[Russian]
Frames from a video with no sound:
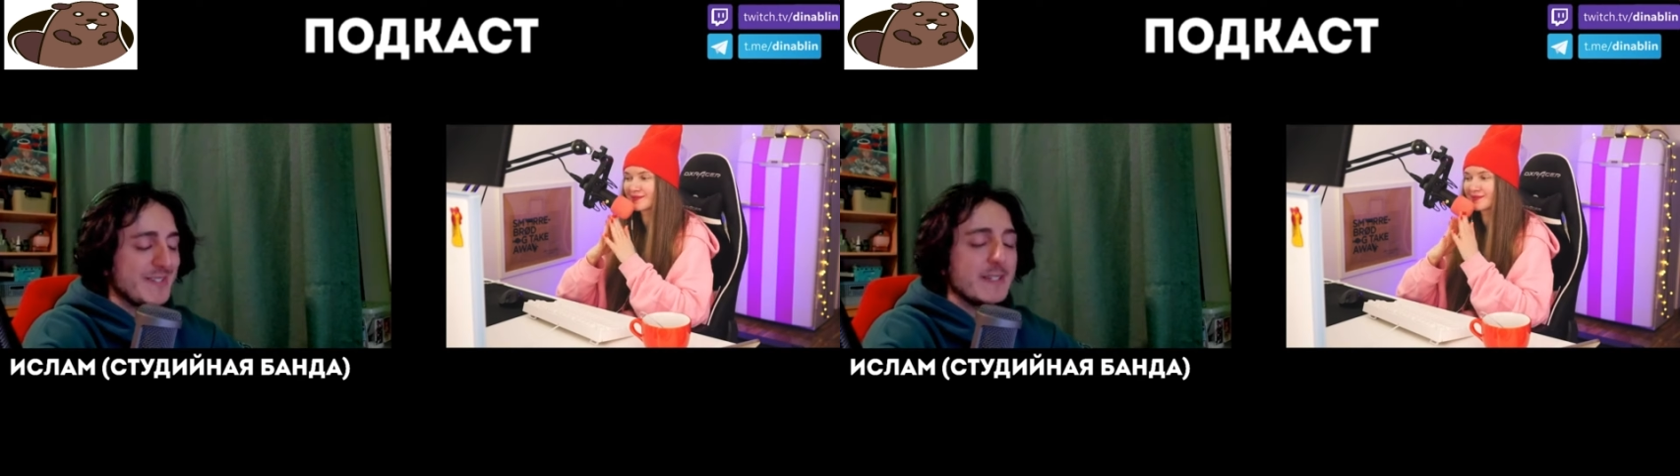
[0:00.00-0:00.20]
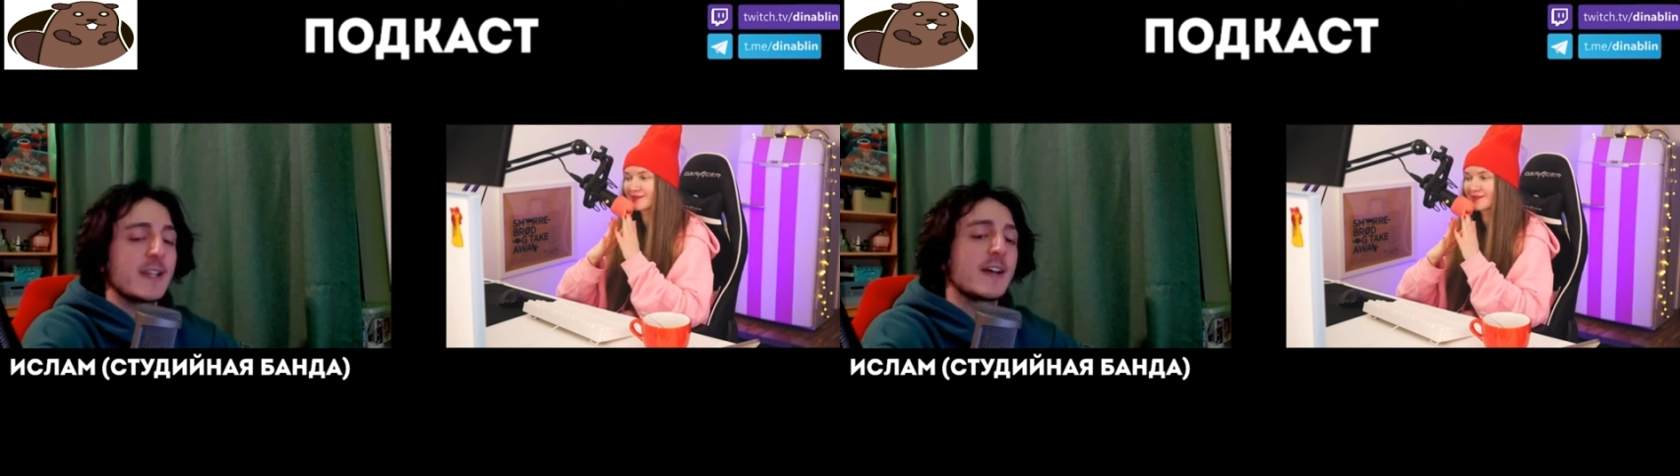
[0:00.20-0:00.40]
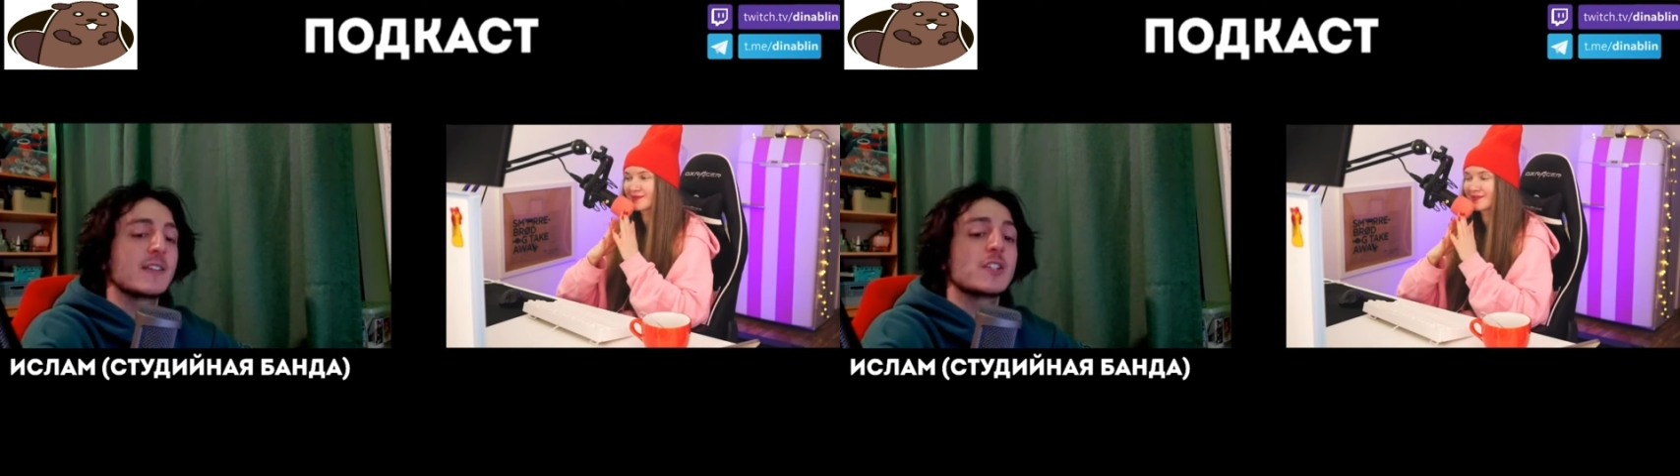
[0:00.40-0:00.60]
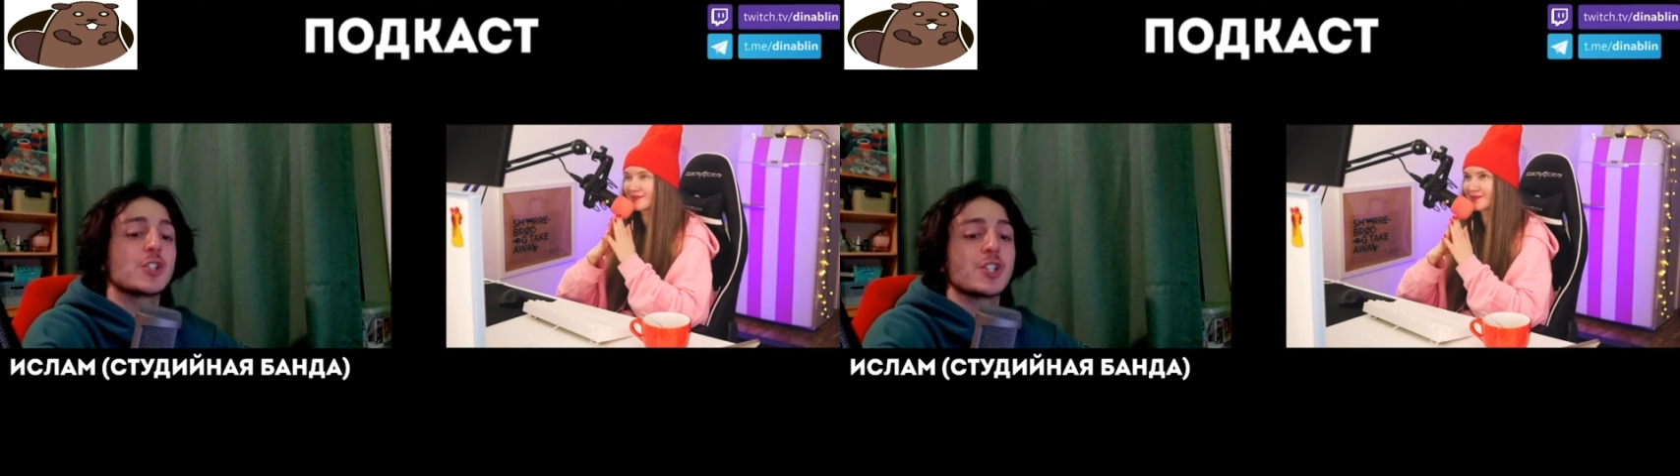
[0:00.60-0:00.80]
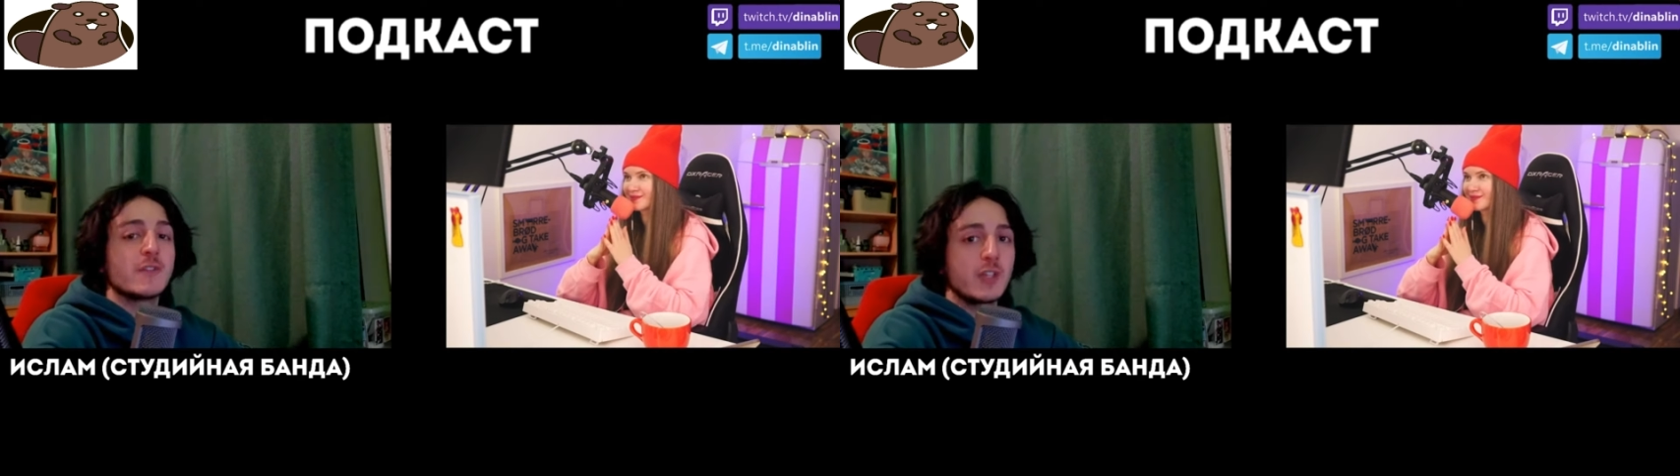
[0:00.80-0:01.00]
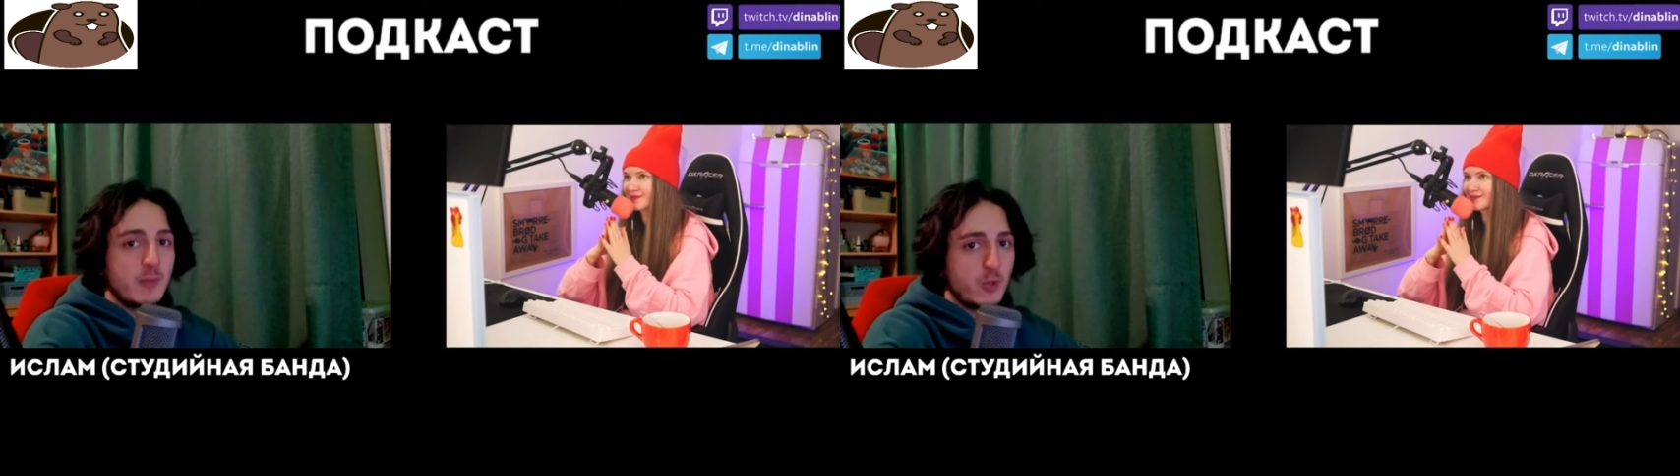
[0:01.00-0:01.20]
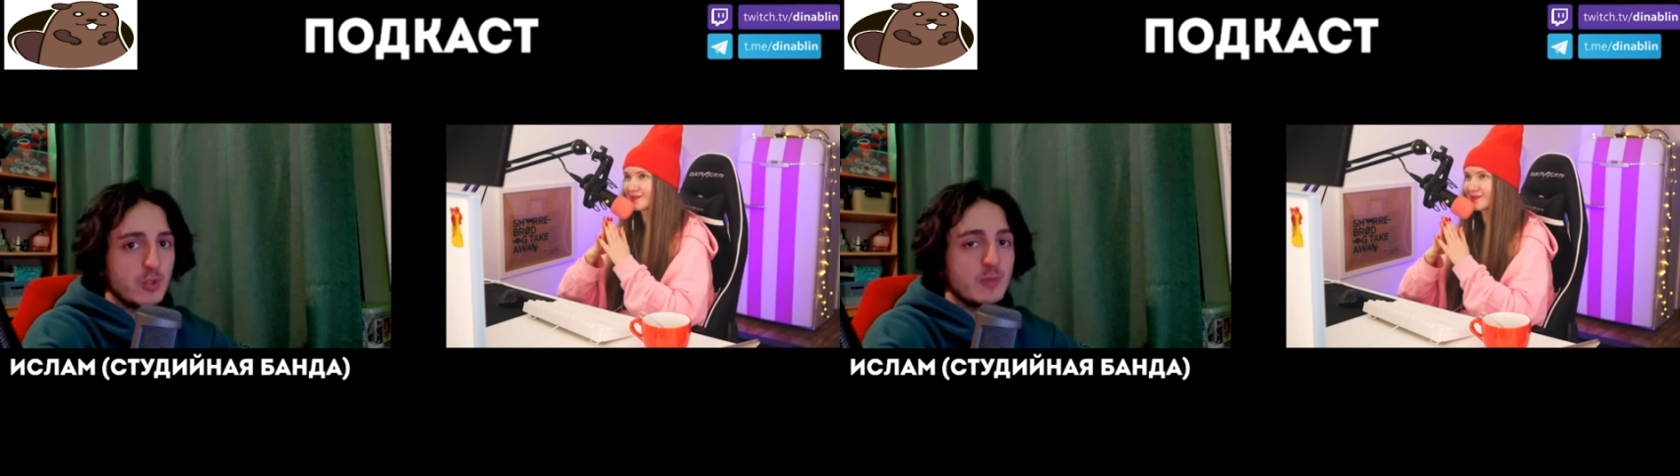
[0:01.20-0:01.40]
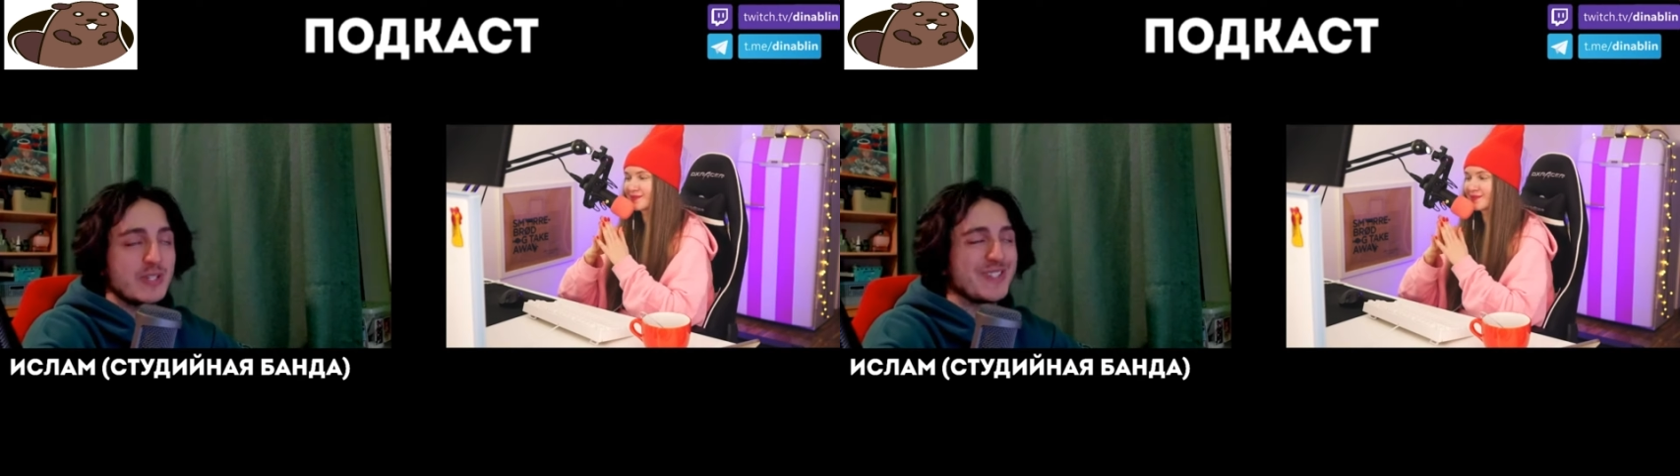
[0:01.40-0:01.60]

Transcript: сериалы с живыми людьми,